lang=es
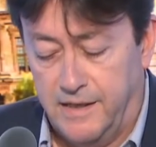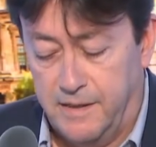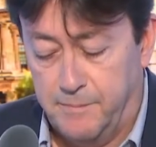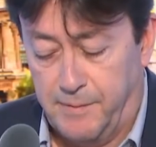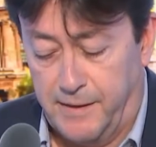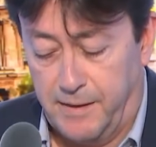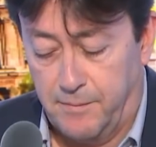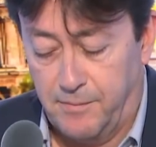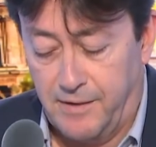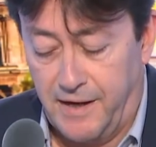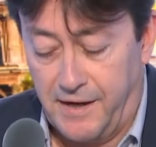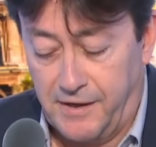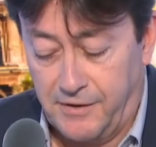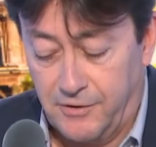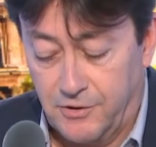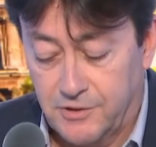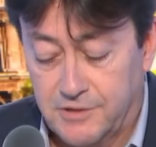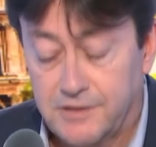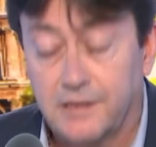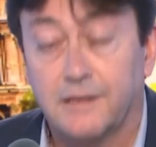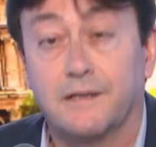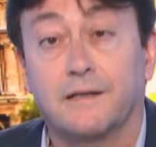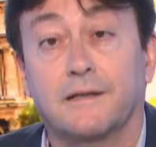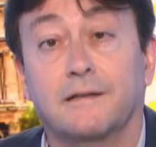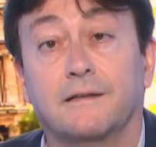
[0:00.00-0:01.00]
Y para
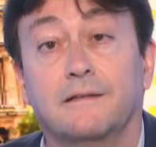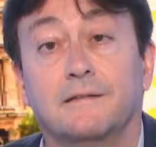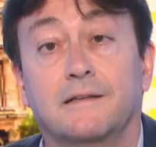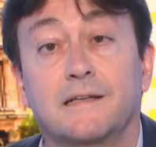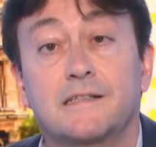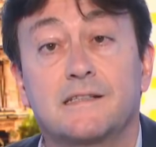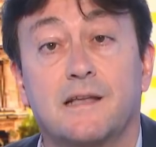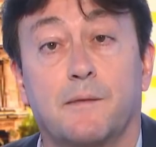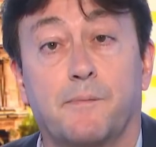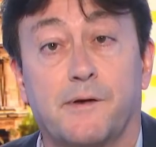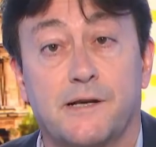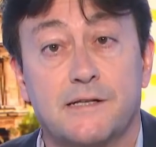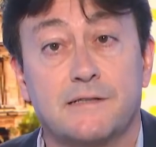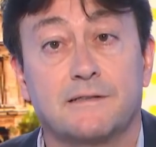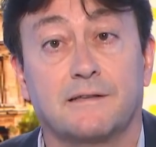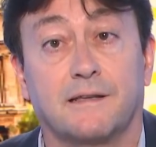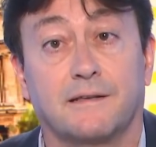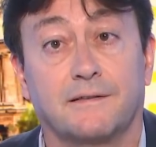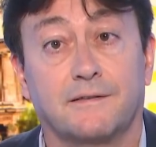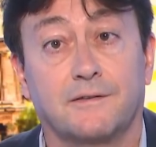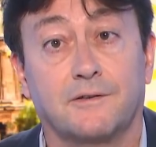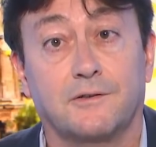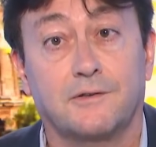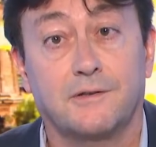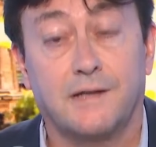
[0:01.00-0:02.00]
hablarnos eh, de esta
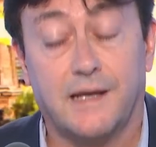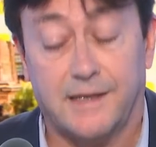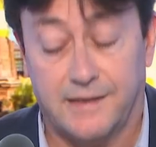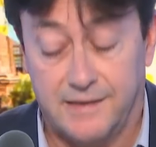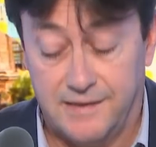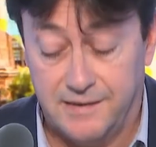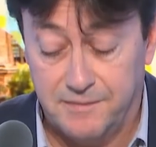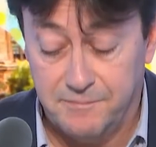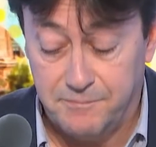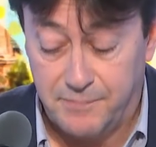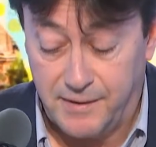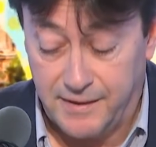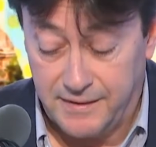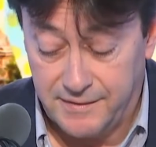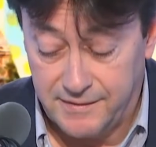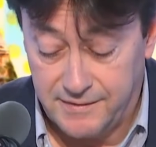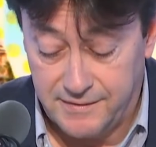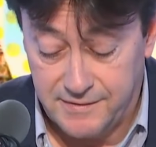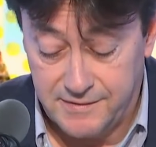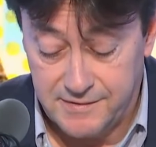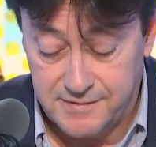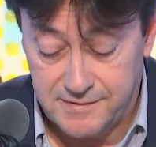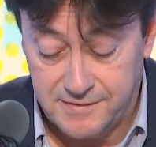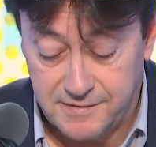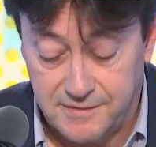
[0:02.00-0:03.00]
presentación aquí en
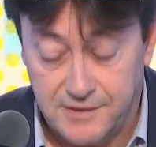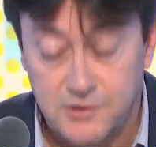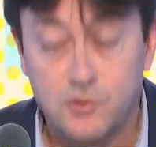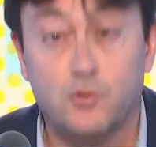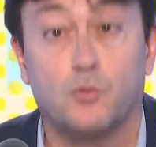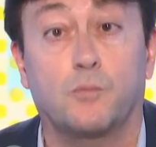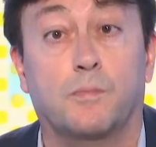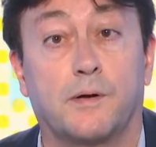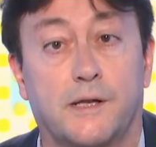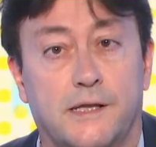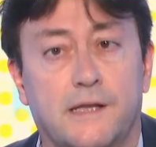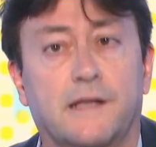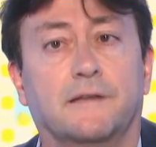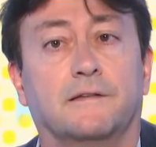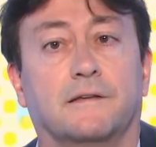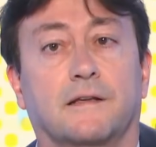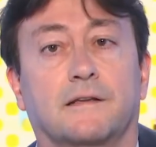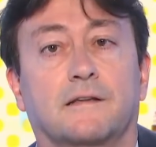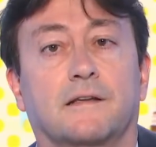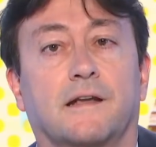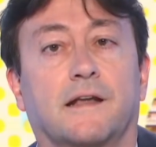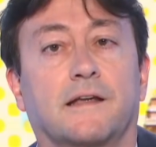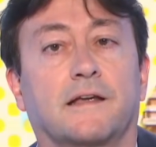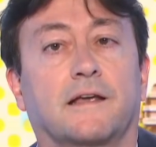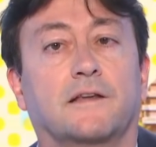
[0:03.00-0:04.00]
París y de su brillante
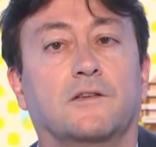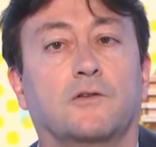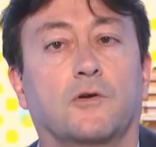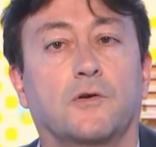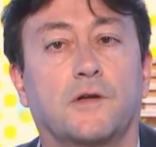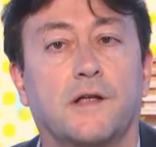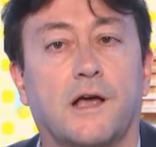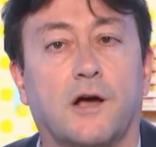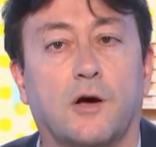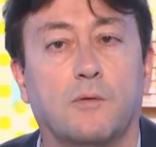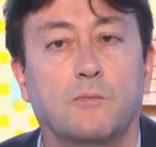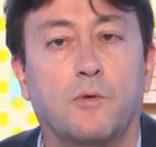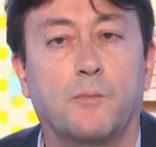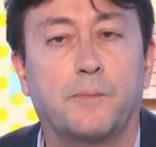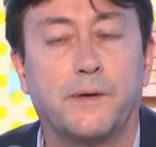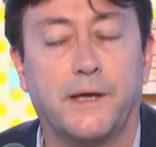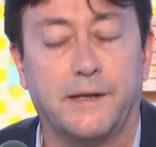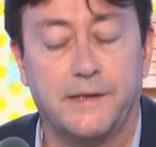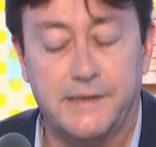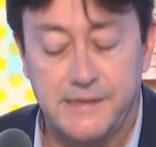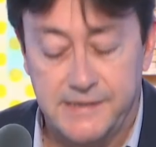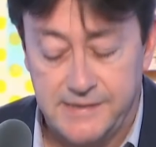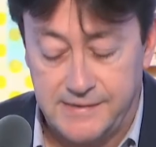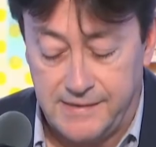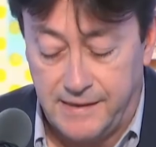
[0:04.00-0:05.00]
trayectoria como
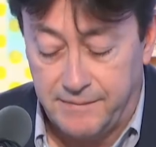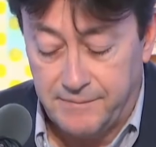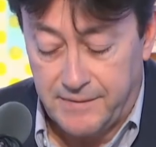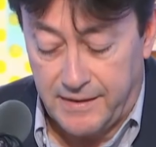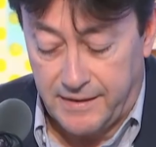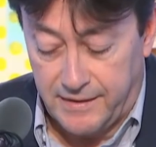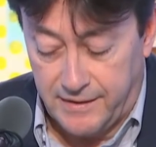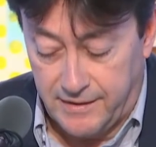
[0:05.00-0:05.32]
pianista,